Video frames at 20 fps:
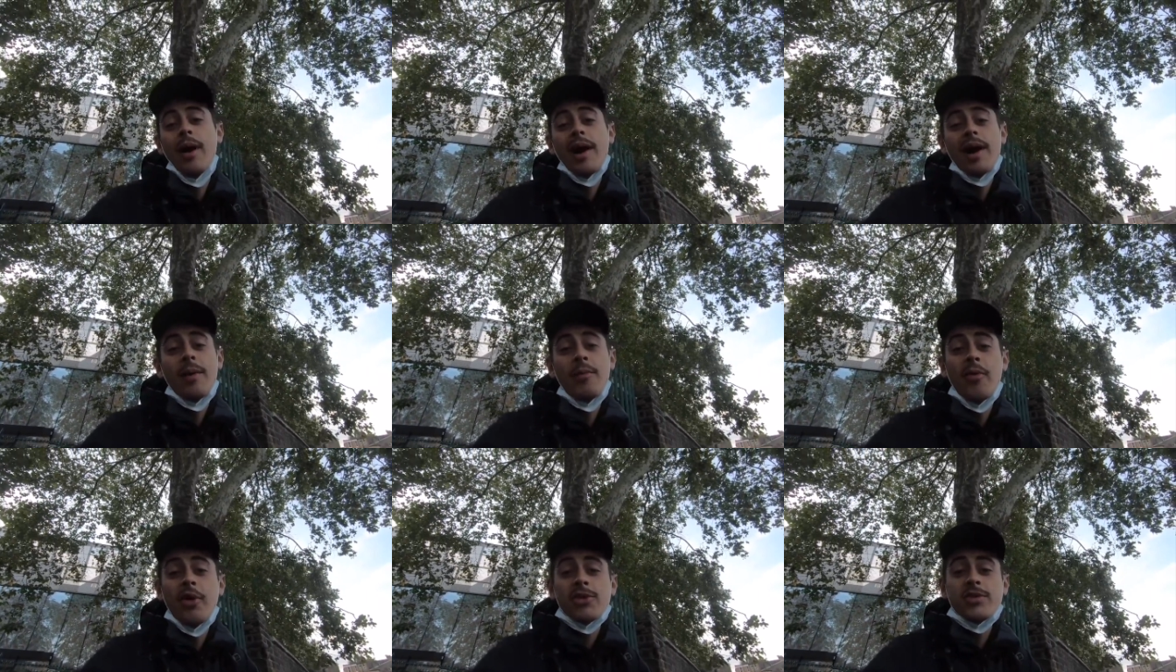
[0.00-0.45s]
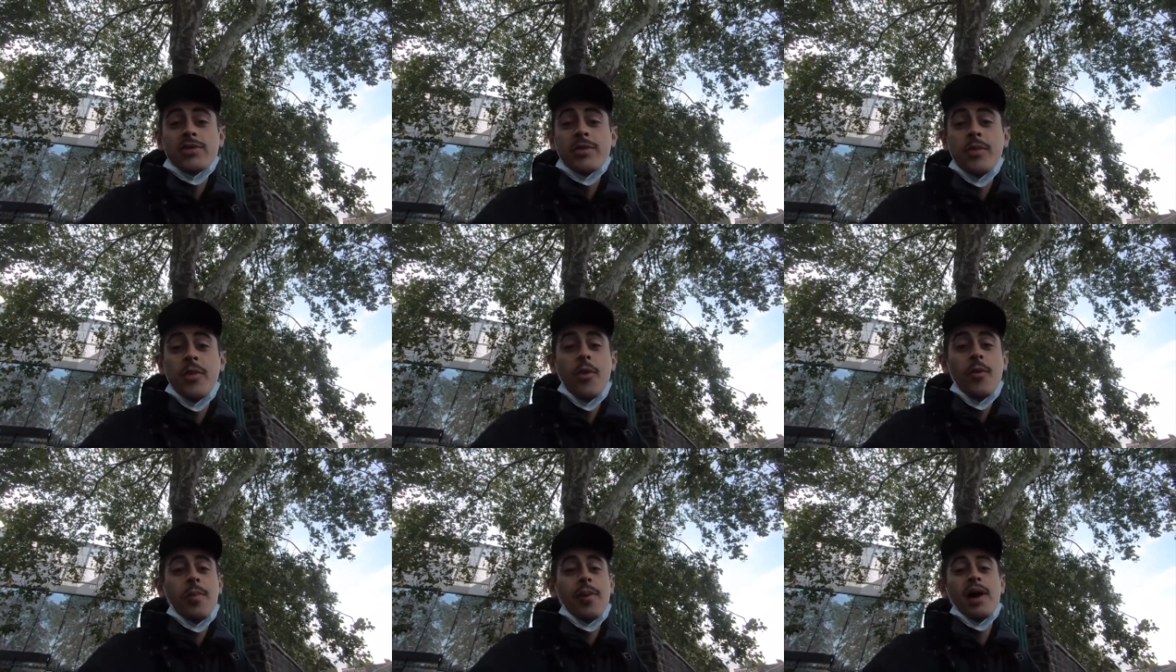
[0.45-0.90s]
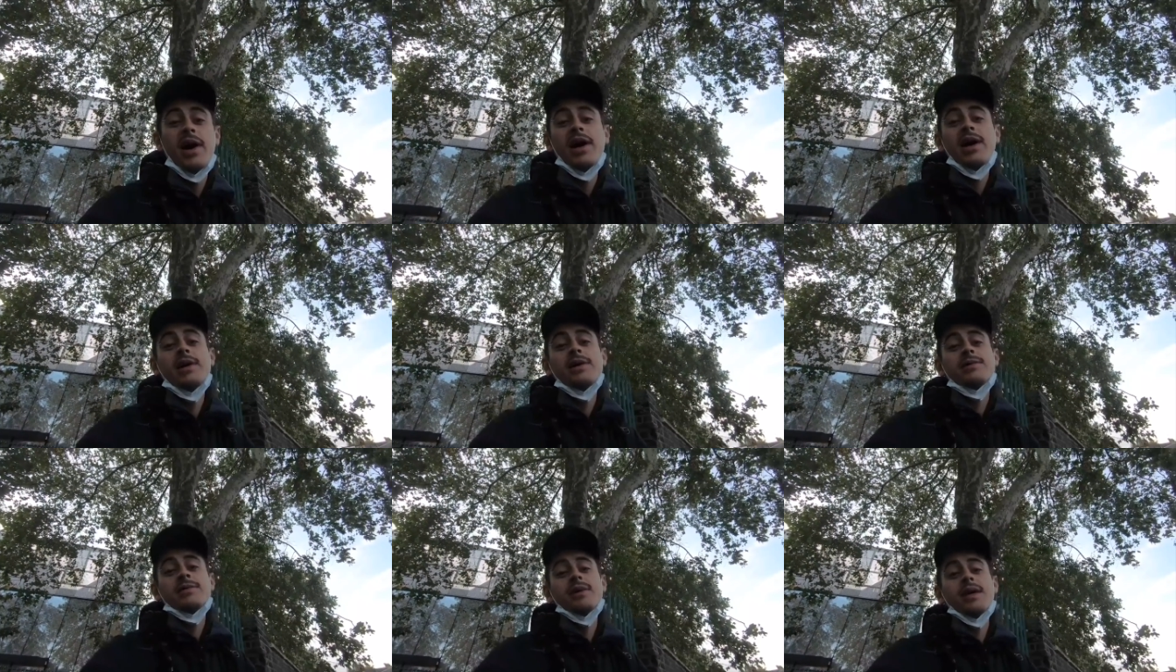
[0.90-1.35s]
a moto do meu pai.
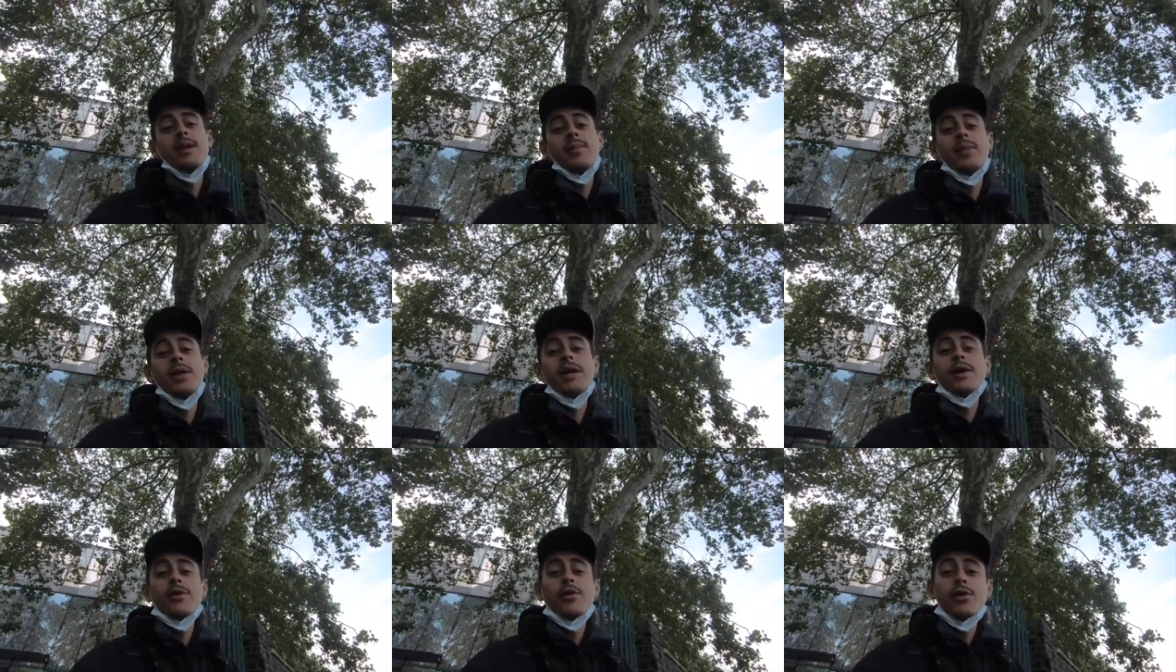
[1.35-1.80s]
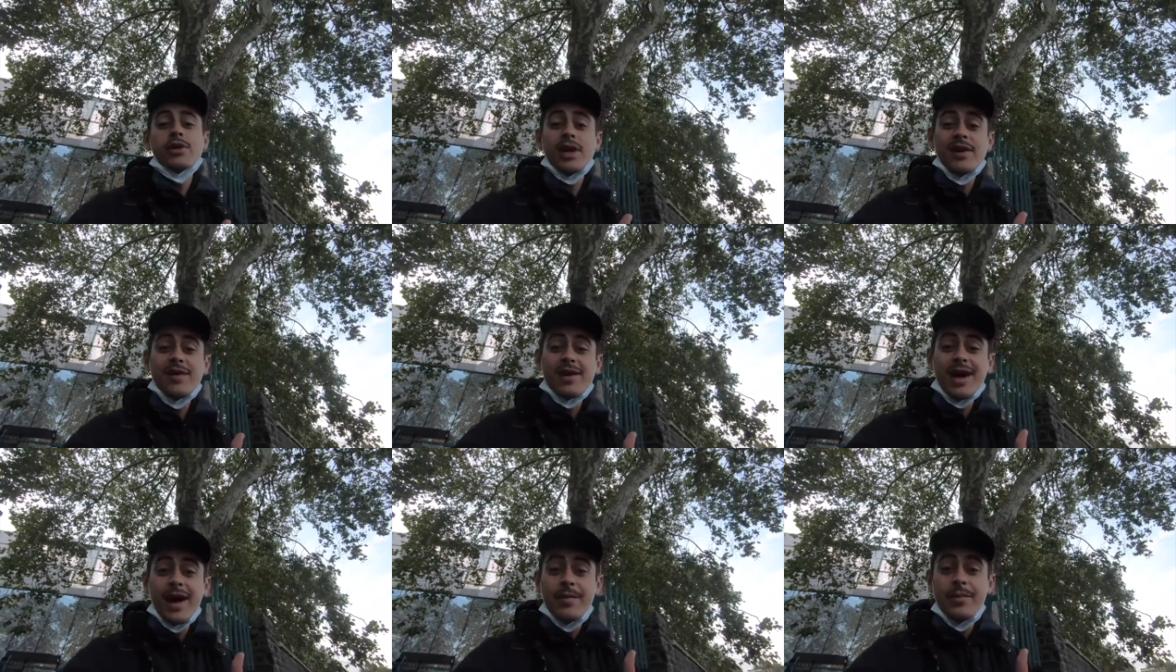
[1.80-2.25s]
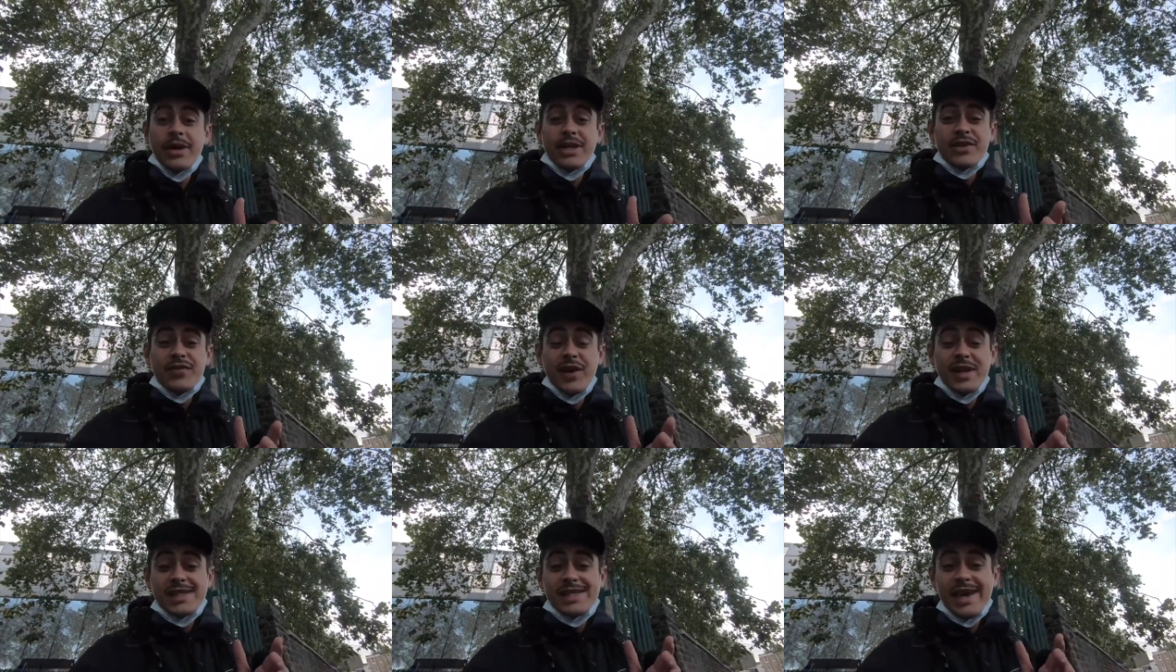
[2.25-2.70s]
Ele me ligou, eu tava acabando de
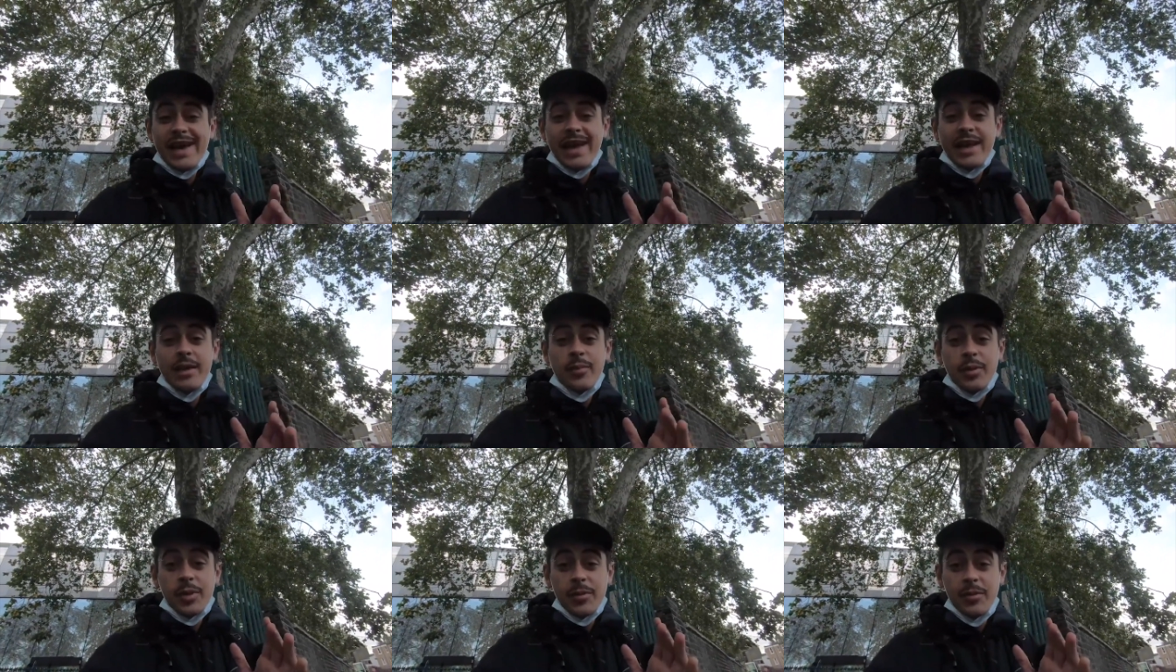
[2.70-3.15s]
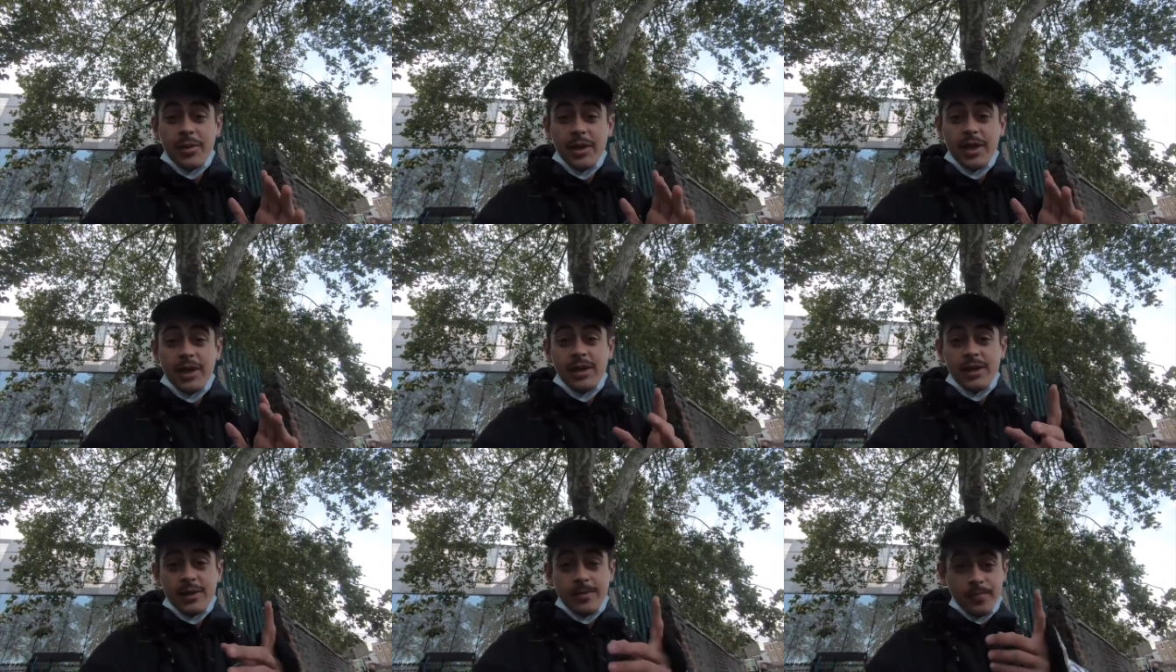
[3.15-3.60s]
fazer aquela primeira